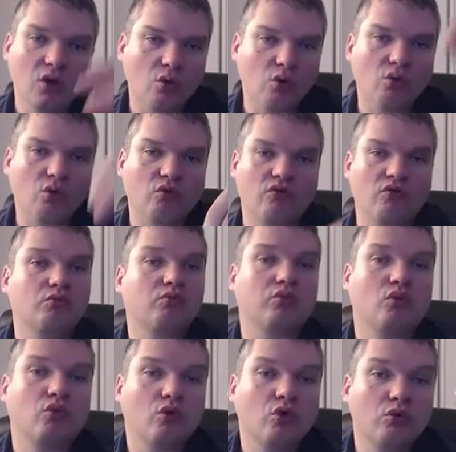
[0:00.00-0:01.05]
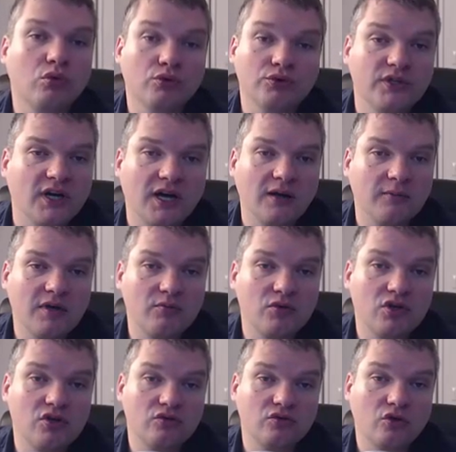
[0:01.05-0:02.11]
on, on rebondira
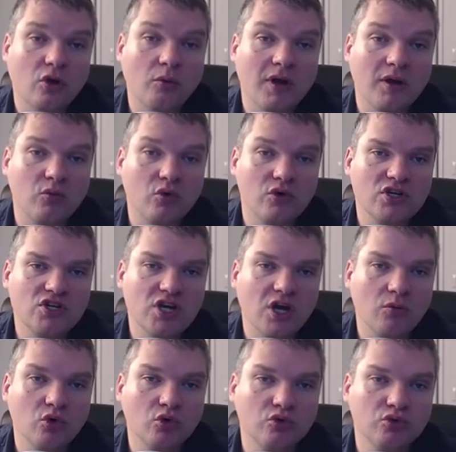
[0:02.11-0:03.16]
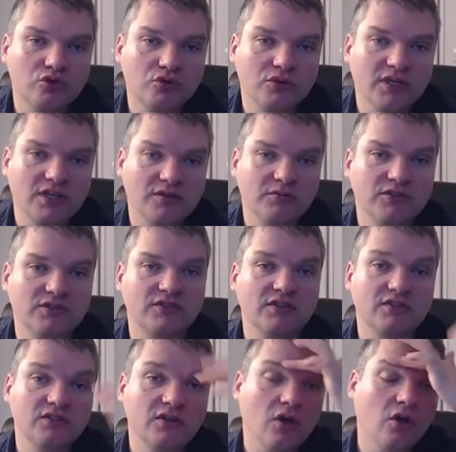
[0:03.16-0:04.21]
même normalement légèrement au-dessus de
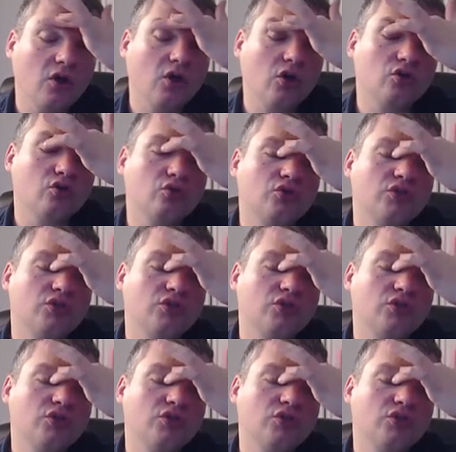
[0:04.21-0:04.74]
4006 du